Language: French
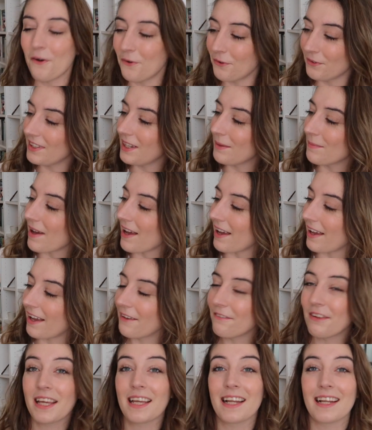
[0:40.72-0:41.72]
On démarre
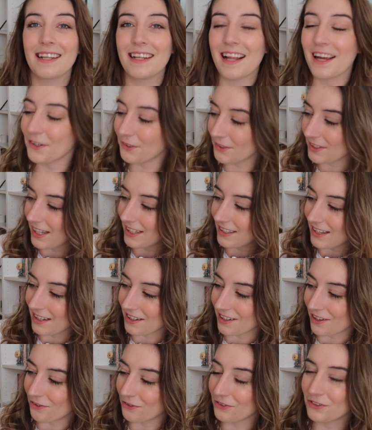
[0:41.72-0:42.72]
avec la retraite à
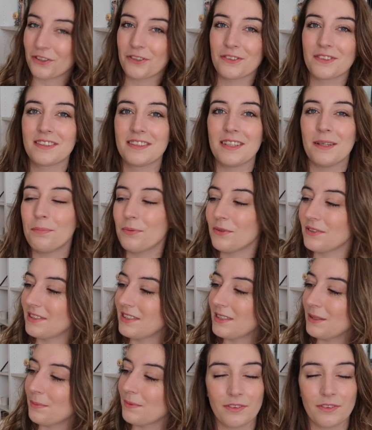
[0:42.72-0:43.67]
40 ans, c'est possible.